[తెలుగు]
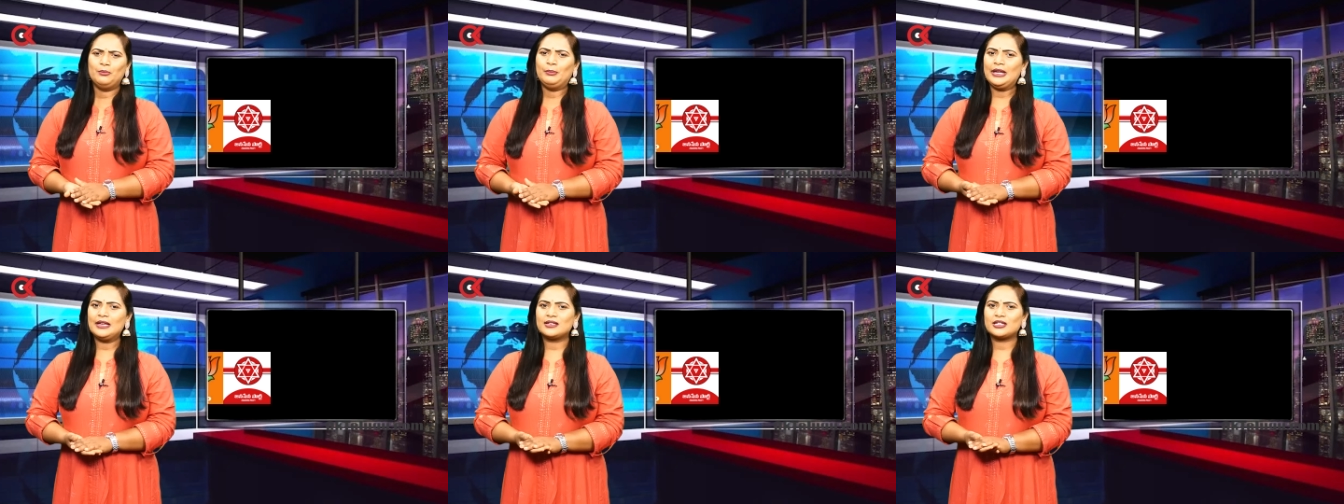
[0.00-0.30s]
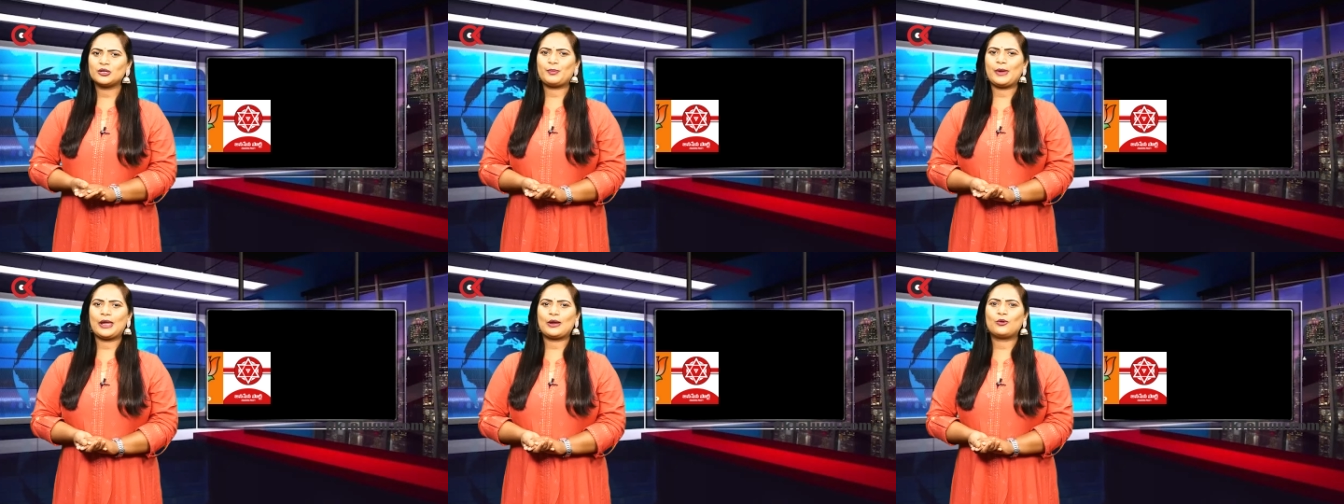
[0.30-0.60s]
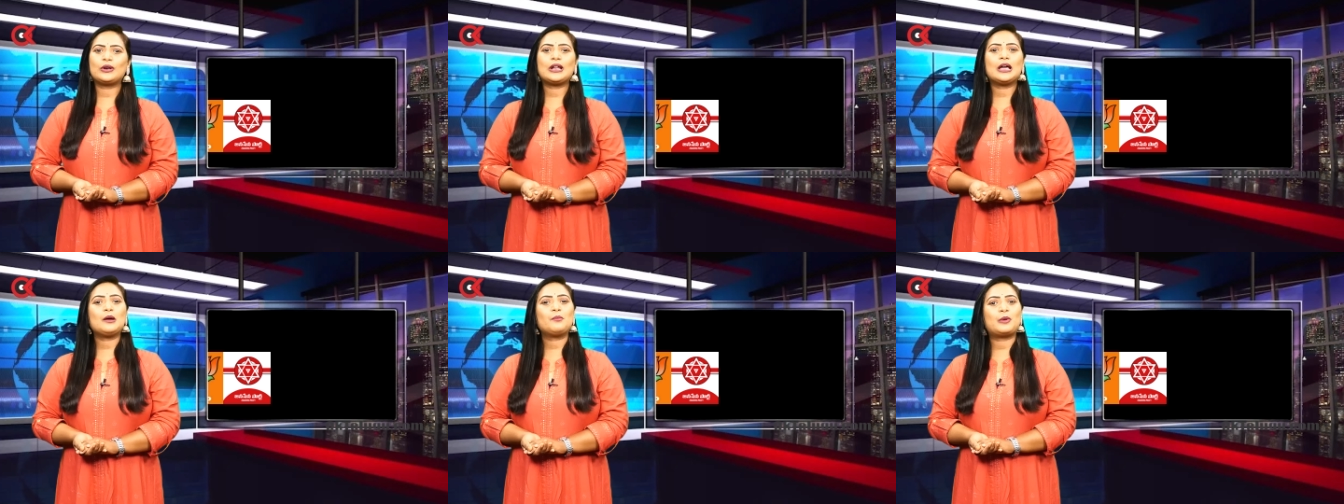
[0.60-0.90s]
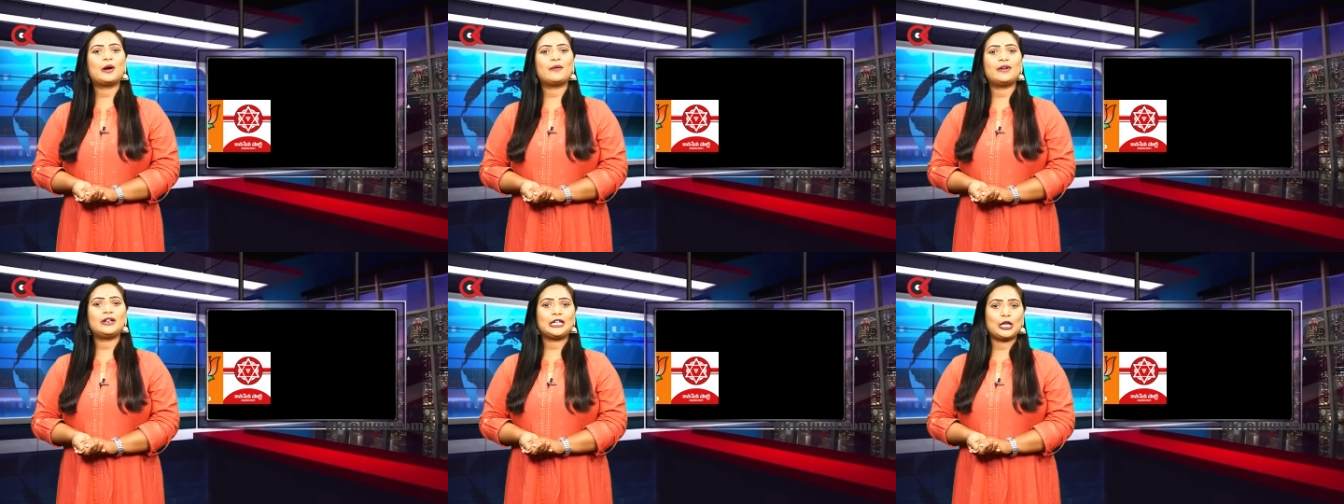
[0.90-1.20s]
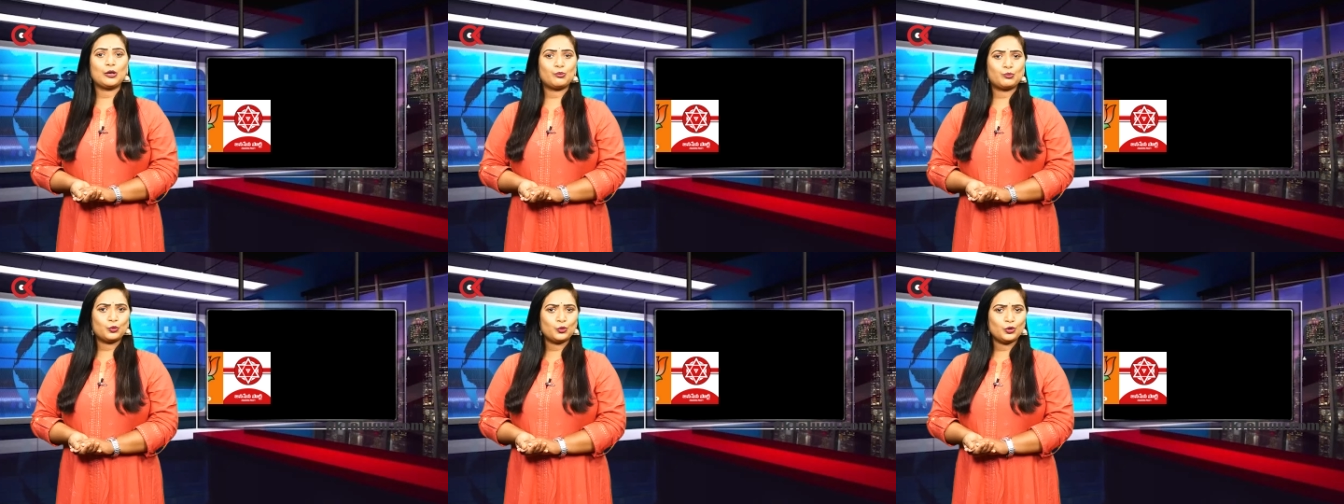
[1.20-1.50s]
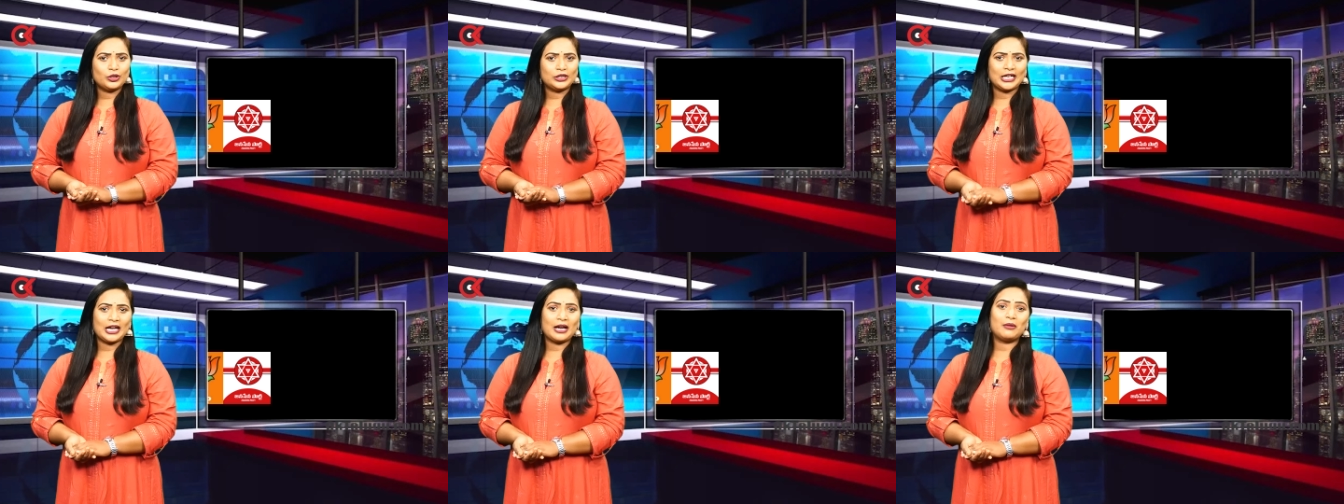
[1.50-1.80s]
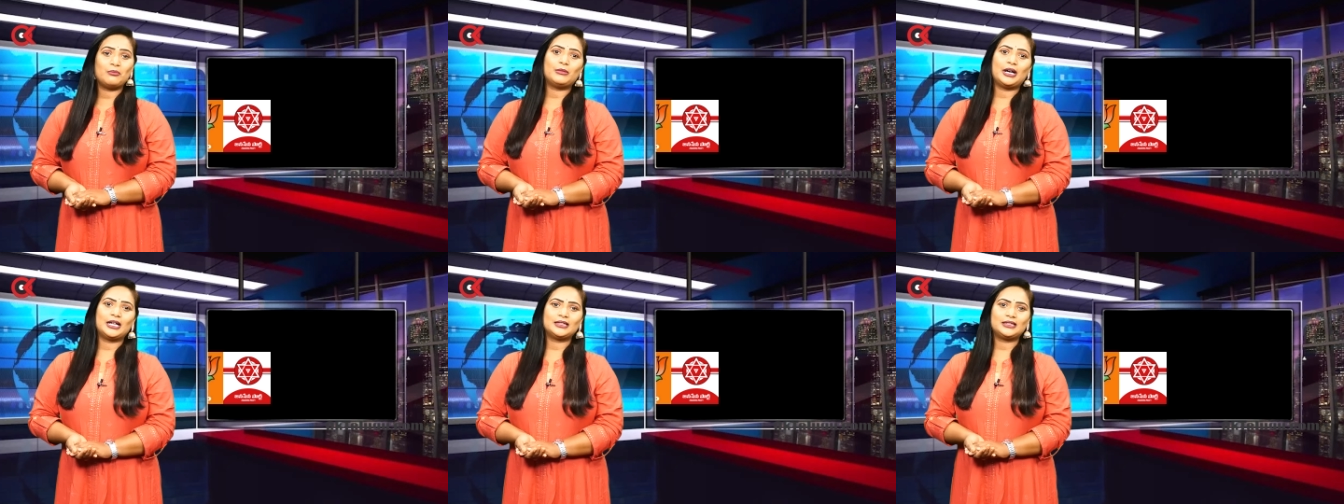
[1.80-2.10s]
బీజేపీ కూడా పవన్ కి పూర్తిగా
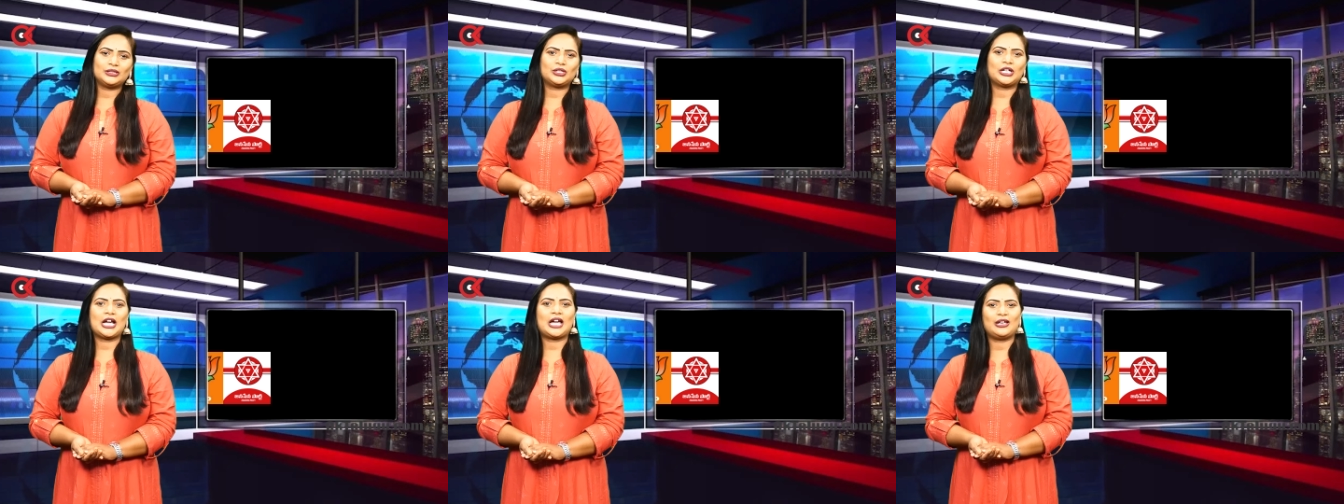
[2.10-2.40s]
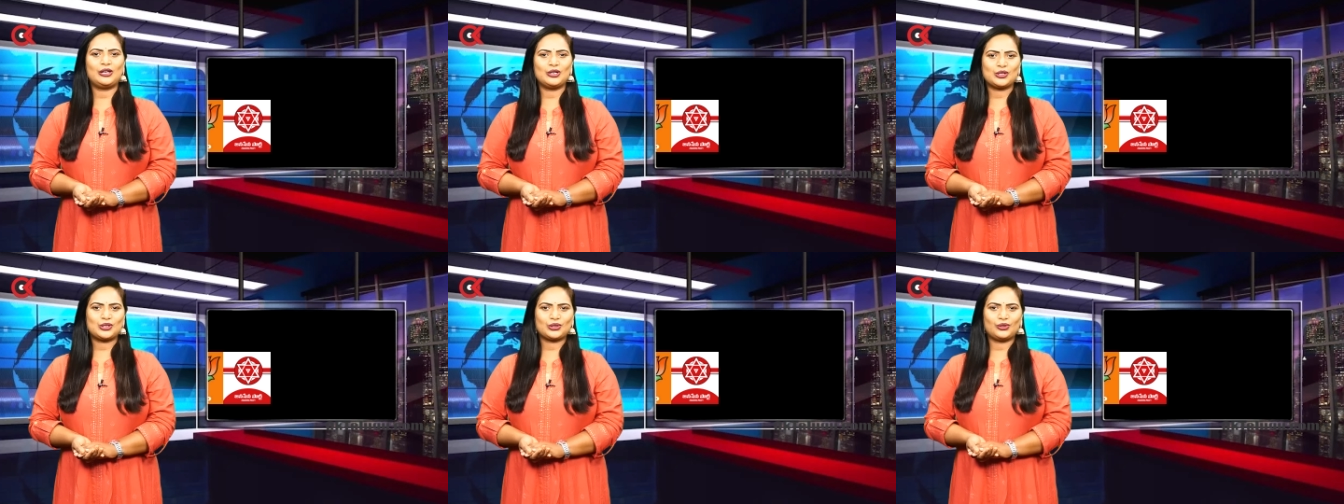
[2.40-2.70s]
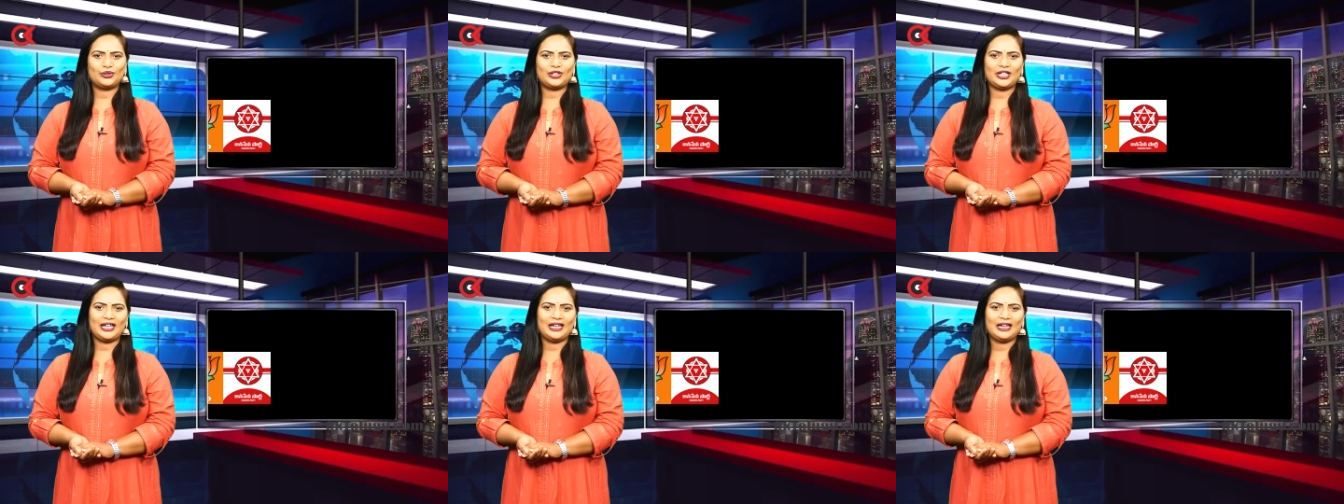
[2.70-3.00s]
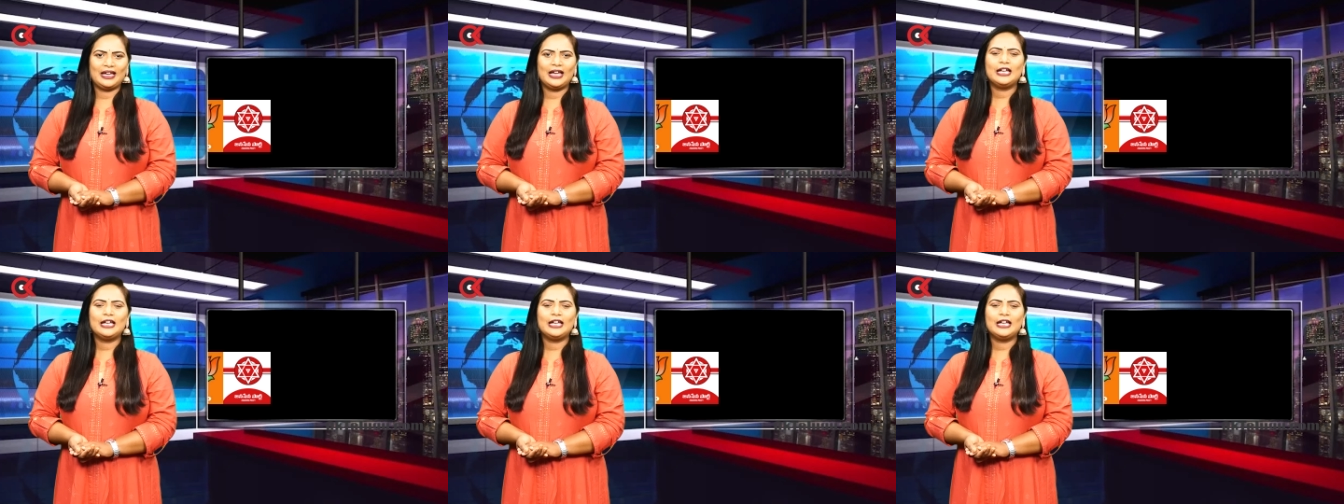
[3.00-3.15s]
మద్దతుగా నిలుస్తోంది